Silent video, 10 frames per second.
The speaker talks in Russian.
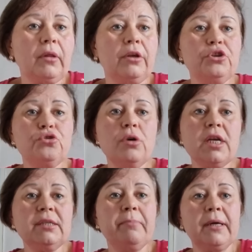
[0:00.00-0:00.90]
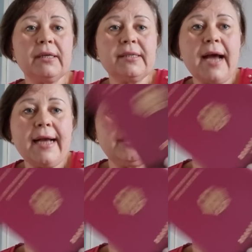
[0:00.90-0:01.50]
еще раз показать,